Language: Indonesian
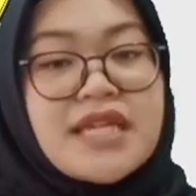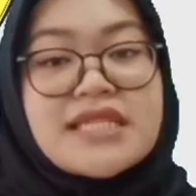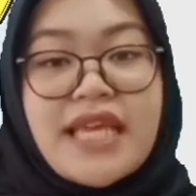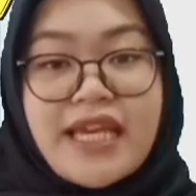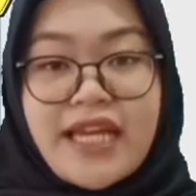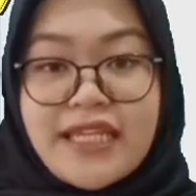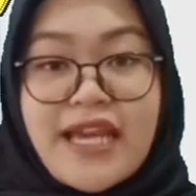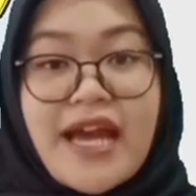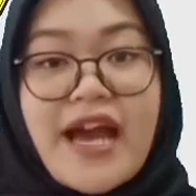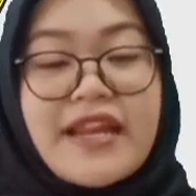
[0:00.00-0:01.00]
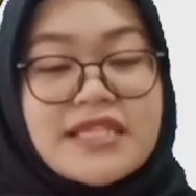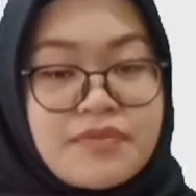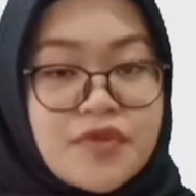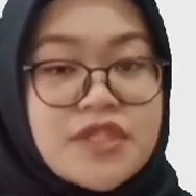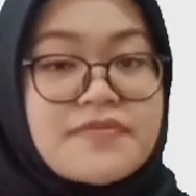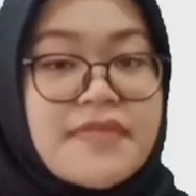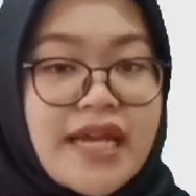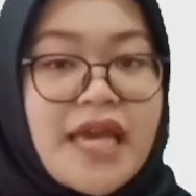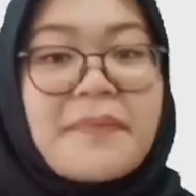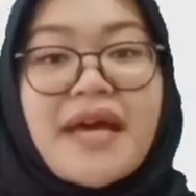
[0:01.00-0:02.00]
sehingga dia disebut
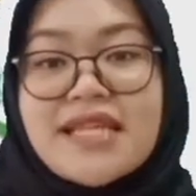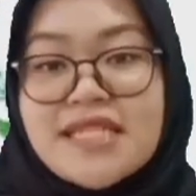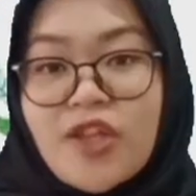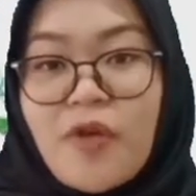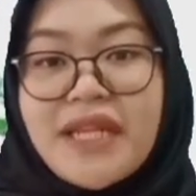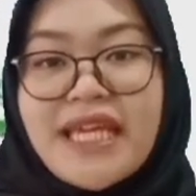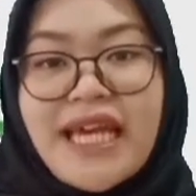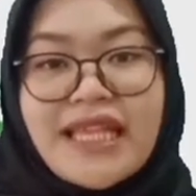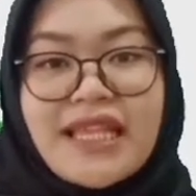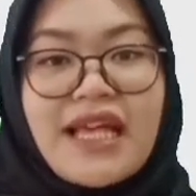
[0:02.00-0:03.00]
sebagai parasit obligat.